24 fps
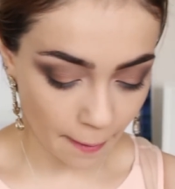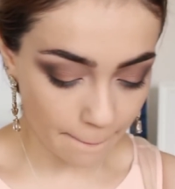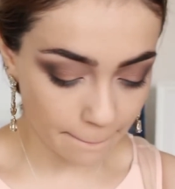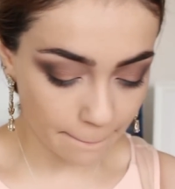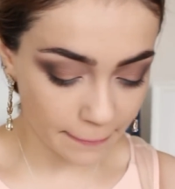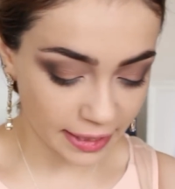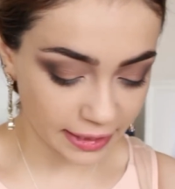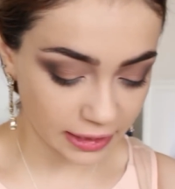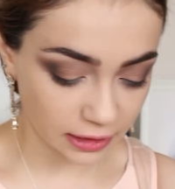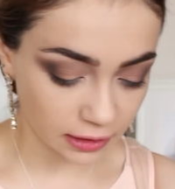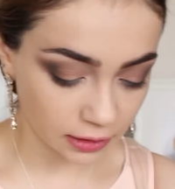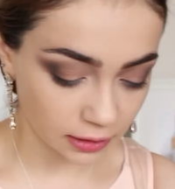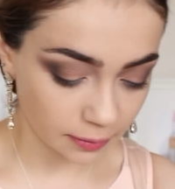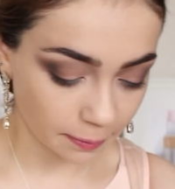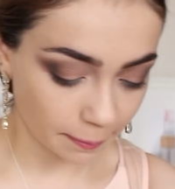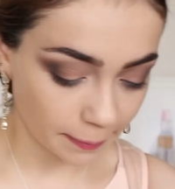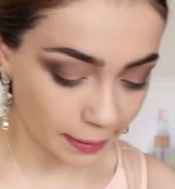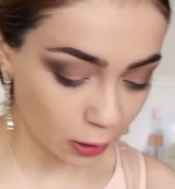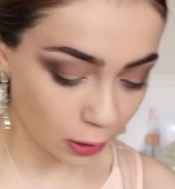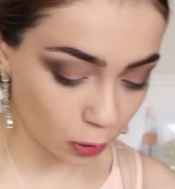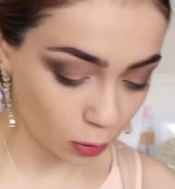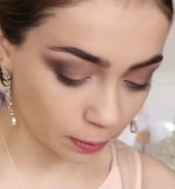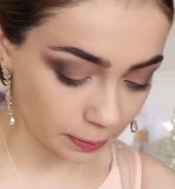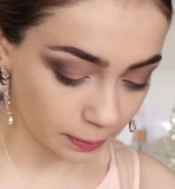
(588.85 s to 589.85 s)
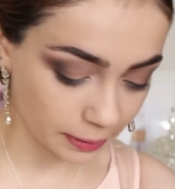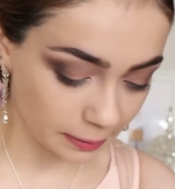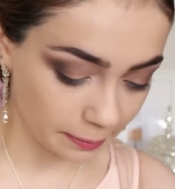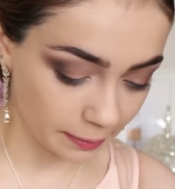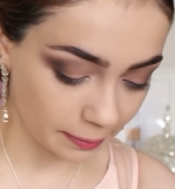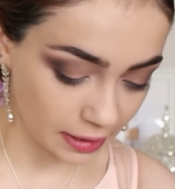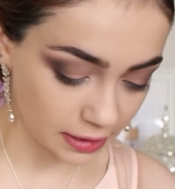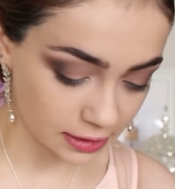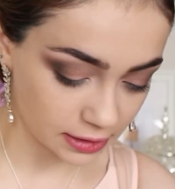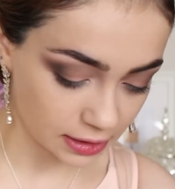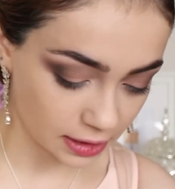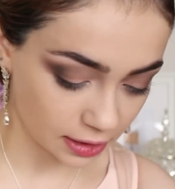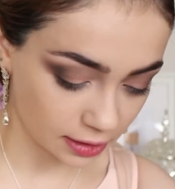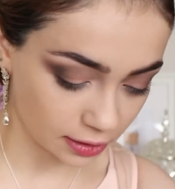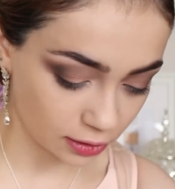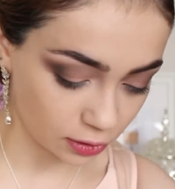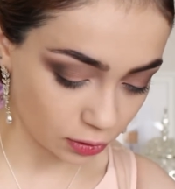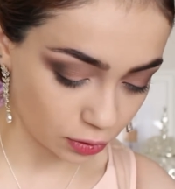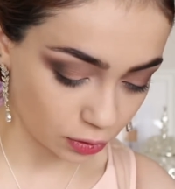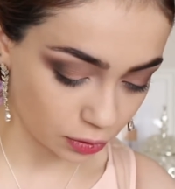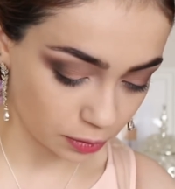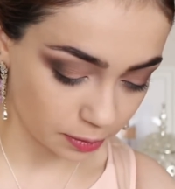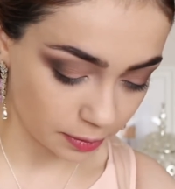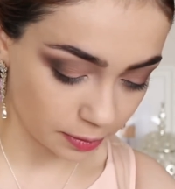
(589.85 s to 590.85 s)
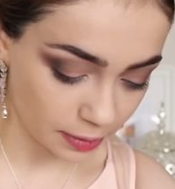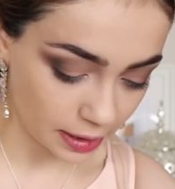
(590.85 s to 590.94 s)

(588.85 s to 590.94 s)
MAC melon pigment ekliyorum